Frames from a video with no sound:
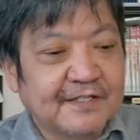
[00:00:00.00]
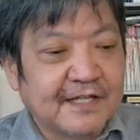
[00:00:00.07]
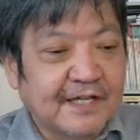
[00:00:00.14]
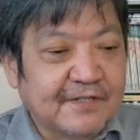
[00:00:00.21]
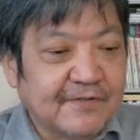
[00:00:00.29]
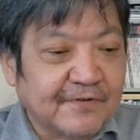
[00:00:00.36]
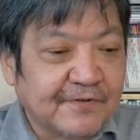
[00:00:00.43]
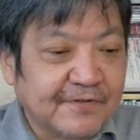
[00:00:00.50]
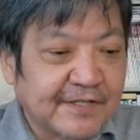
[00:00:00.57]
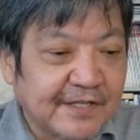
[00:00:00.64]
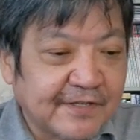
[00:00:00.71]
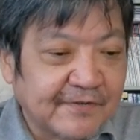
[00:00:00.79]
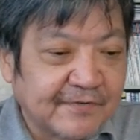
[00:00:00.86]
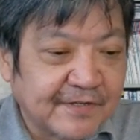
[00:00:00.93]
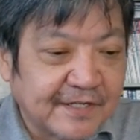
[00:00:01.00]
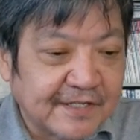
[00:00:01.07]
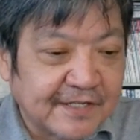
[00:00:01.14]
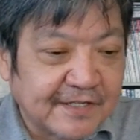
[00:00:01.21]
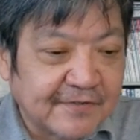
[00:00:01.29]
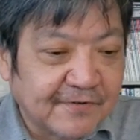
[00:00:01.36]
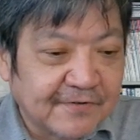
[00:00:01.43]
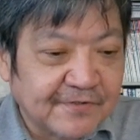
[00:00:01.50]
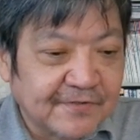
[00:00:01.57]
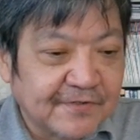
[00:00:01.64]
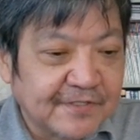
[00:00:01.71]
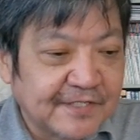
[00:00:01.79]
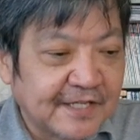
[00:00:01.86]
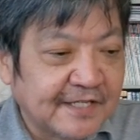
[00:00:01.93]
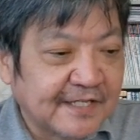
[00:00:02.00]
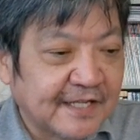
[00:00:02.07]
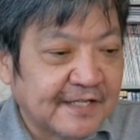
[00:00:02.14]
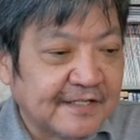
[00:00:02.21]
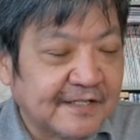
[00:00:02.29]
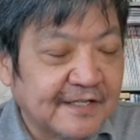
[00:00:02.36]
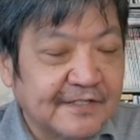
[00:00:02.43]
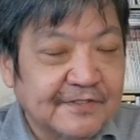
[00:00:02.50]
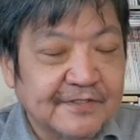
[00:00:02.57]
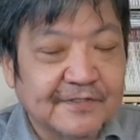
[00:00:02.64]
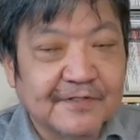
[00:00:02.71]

大統領専用機に搭乗していたんです